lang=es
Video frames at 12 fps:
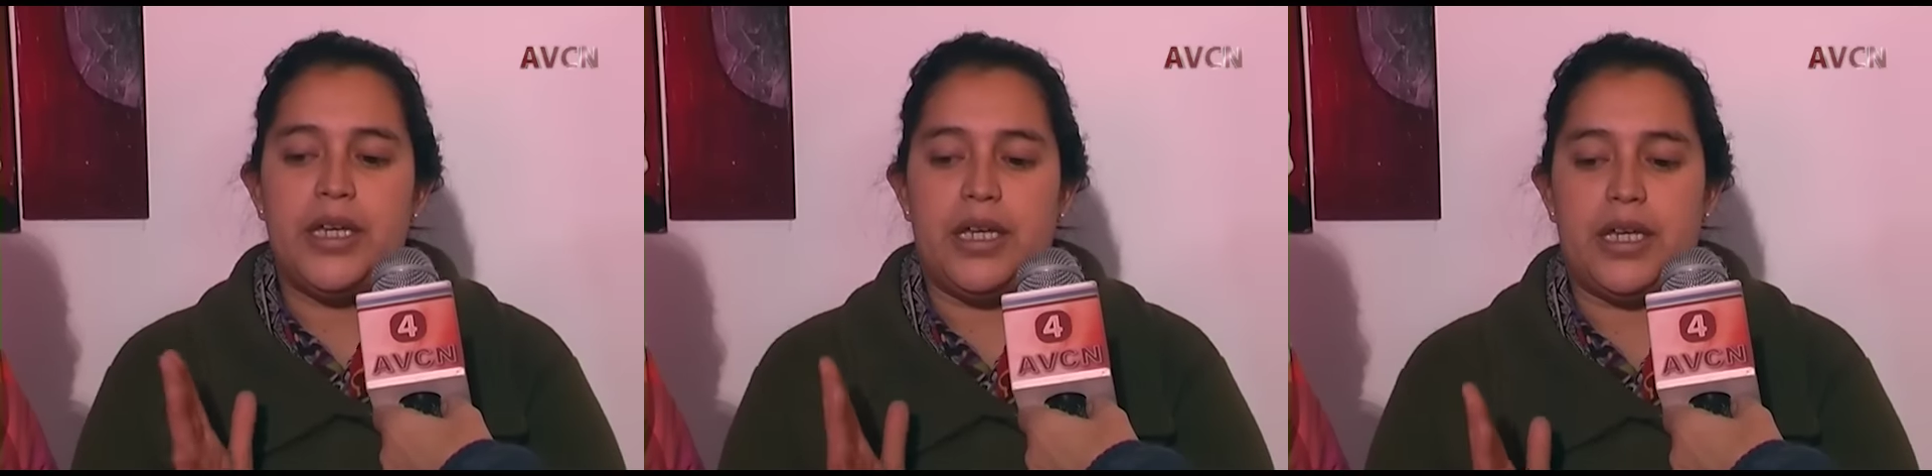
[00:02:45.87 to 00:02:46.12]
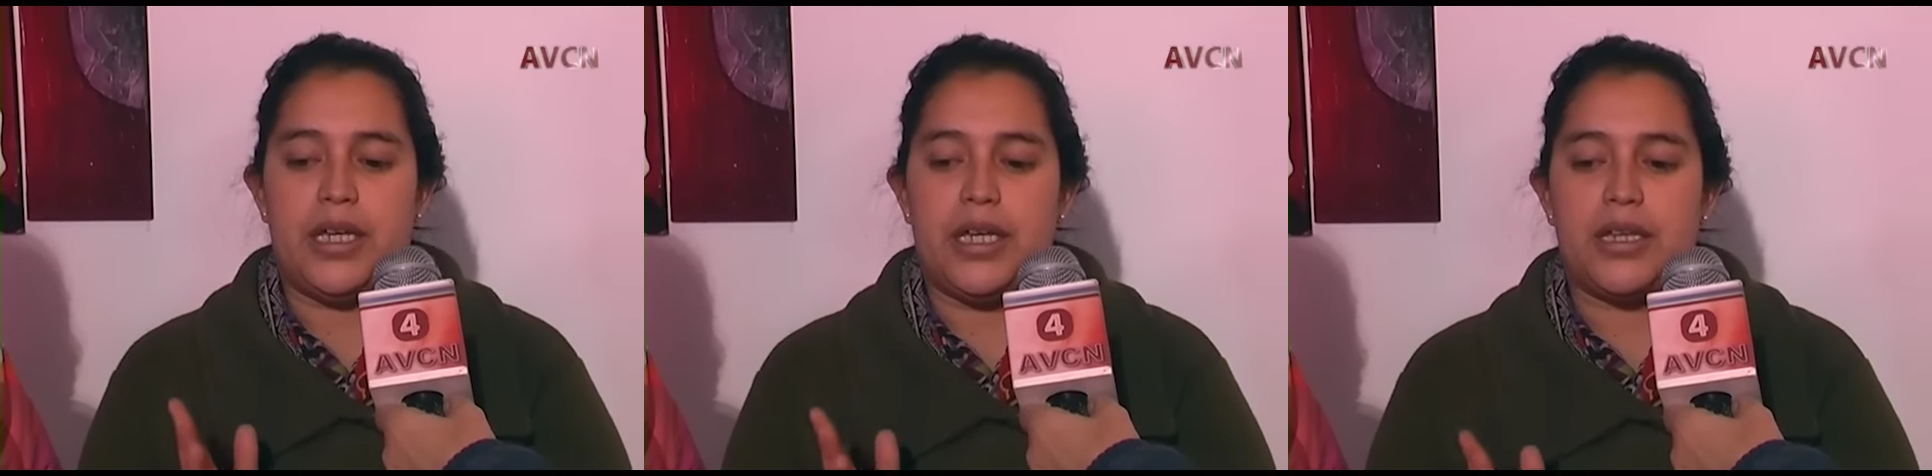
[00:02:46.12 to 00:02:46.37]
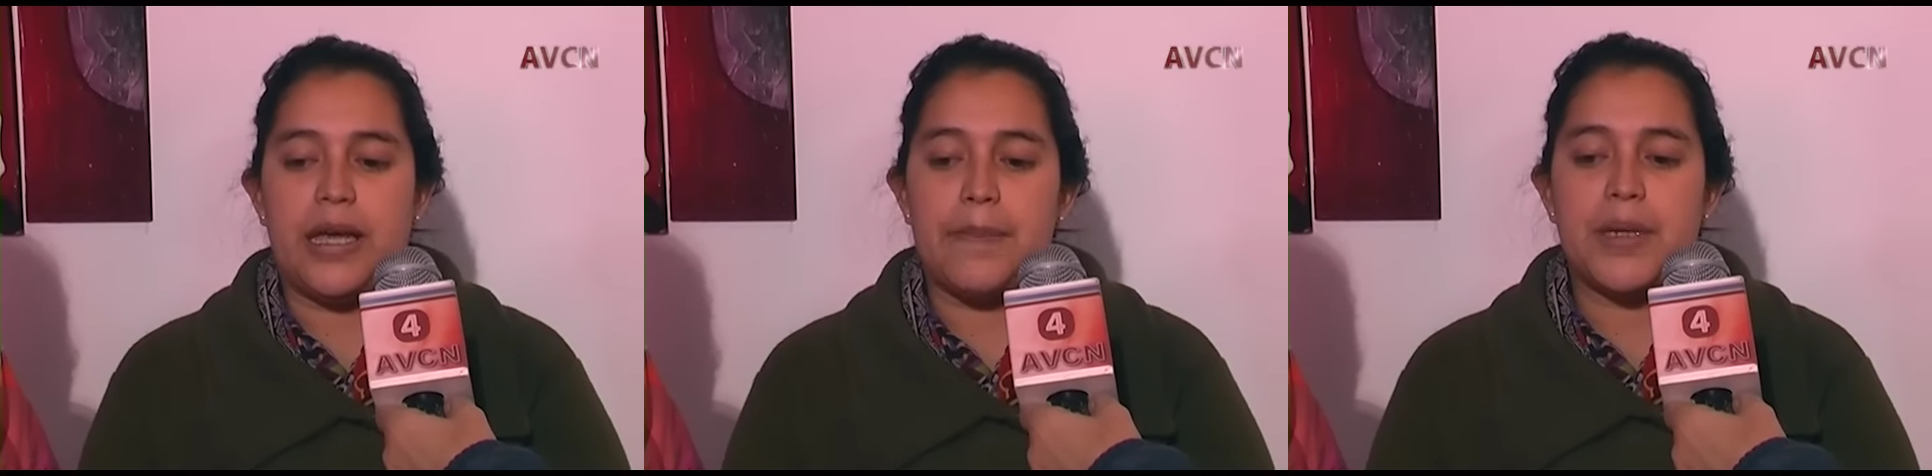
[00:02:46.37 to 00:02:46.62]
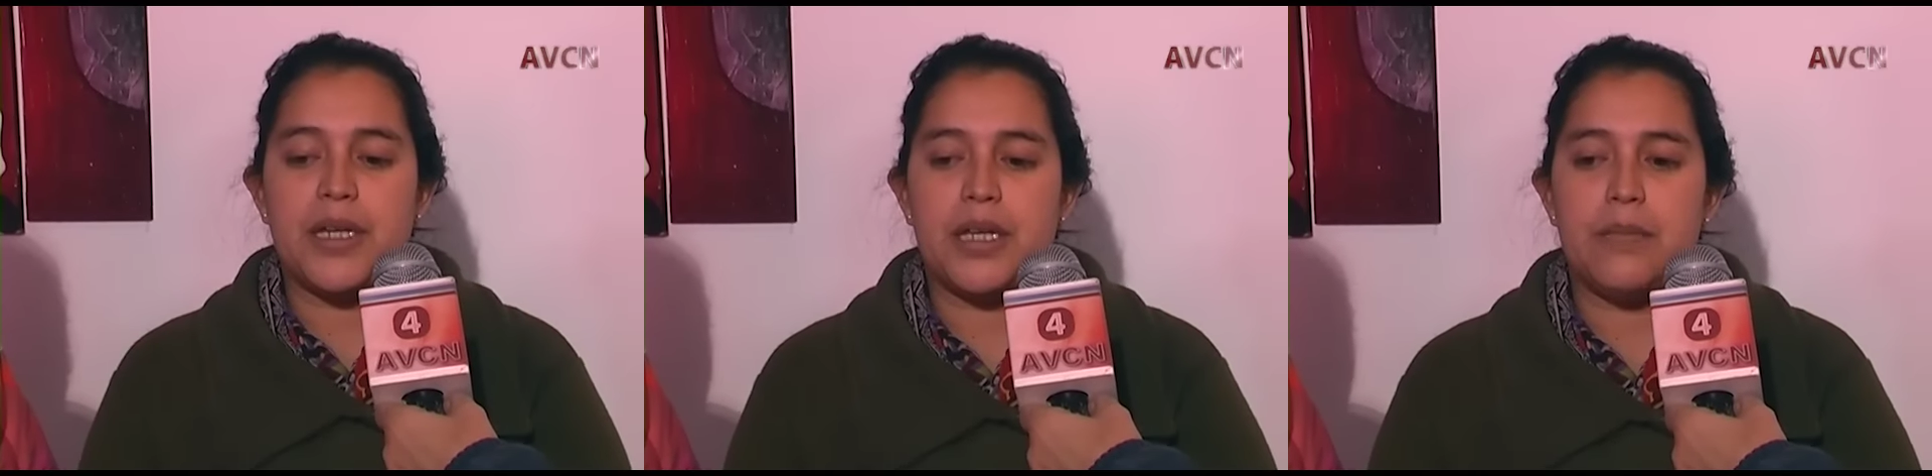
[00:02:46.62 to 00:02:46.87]
Eh,
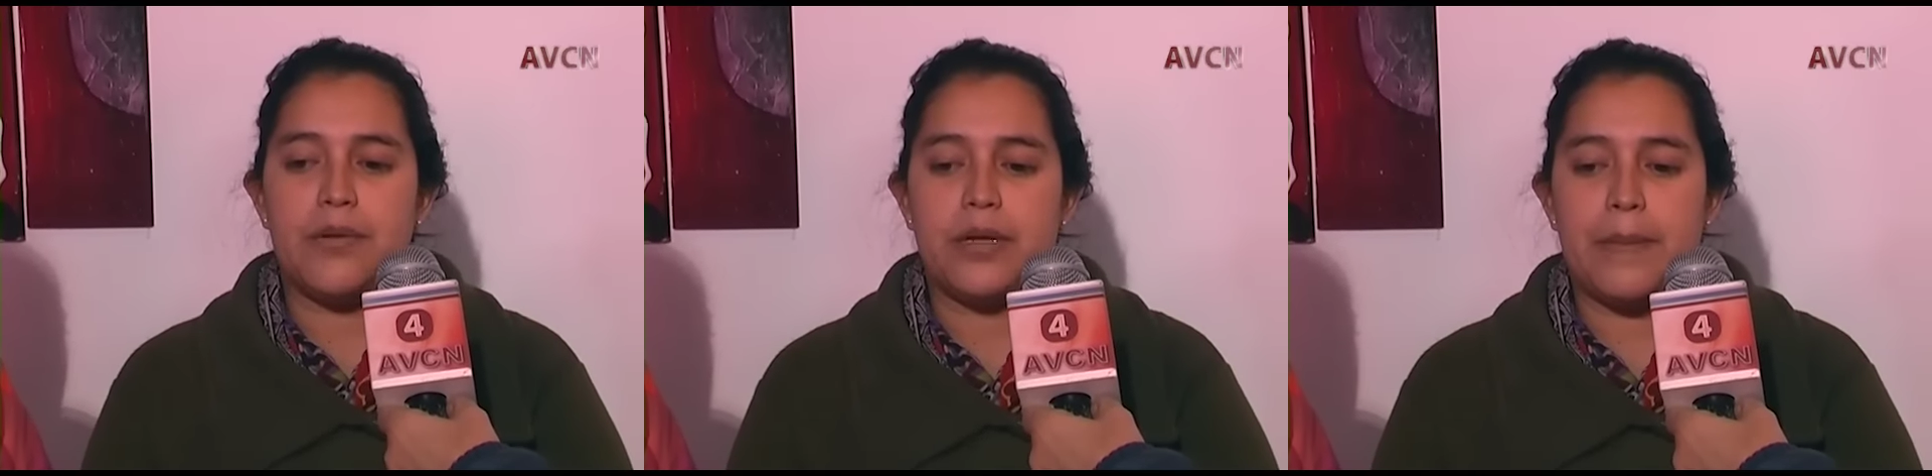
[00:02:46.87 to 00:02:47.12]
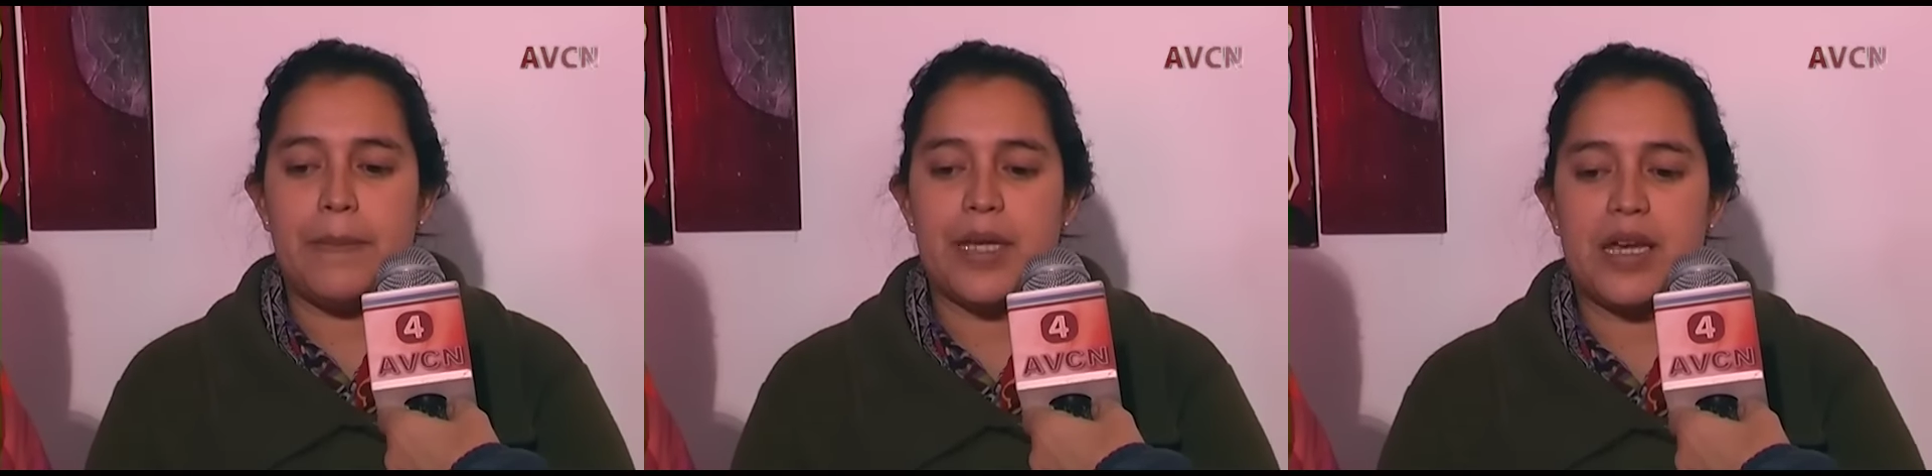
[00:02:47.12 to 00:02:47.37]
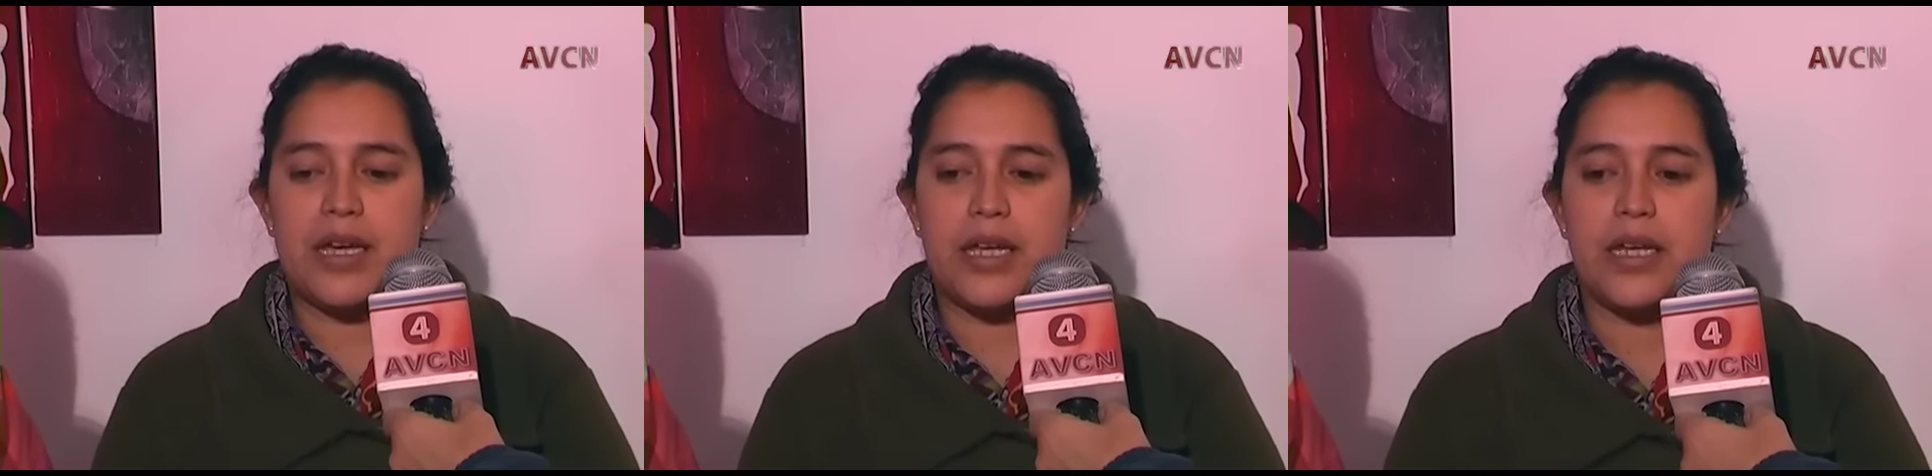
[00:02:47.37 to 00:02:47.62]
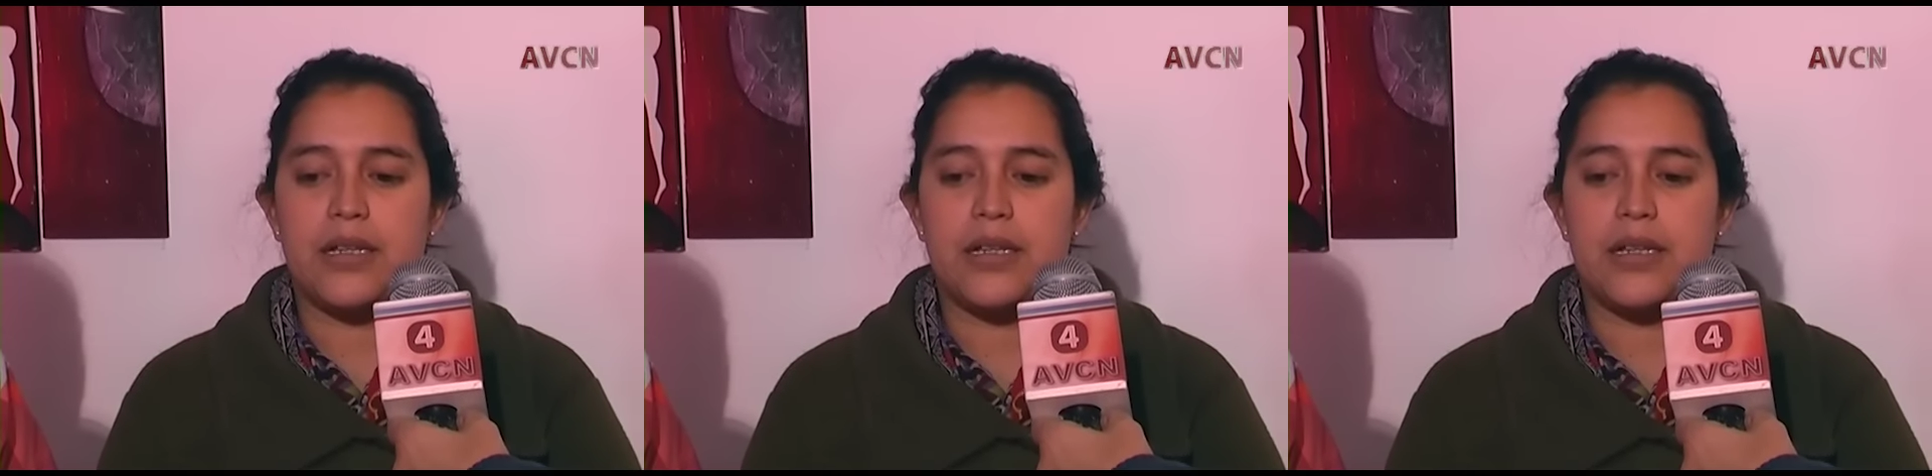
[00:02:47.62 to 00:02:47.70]
también queremos explicar